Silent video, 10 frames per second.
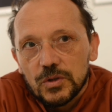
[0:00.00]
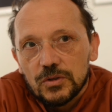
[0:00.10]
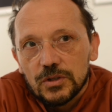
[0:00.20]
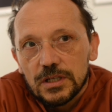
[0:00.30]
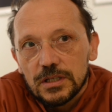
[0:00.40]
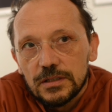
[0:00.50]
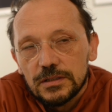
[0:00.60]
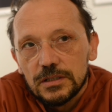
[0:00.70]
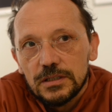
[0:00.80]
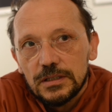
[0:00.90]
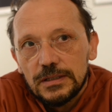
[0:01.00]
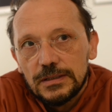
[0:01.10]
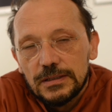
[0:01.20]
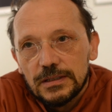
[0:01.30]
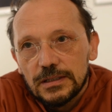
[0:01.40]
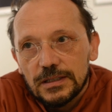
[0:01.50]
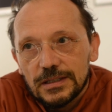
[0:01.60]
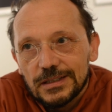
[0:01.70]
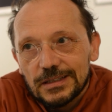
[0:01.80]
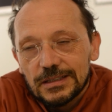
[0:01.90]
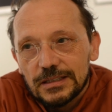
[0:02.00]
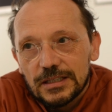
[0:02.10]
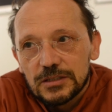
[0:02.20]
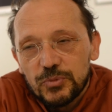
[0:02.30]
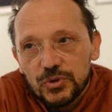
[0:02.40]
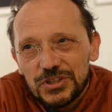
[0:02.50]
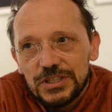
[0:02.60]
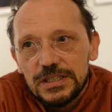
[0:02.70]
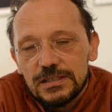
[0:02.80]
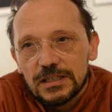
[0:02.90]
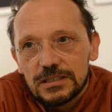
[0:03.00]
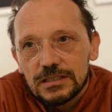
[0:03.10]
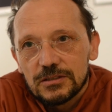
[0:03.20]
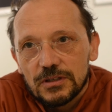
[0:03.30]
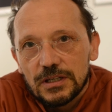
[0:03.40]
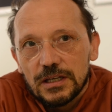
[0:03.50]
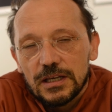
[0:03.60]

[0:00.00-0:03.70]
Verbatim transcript: con la, eh, la sporcizia, nel senso che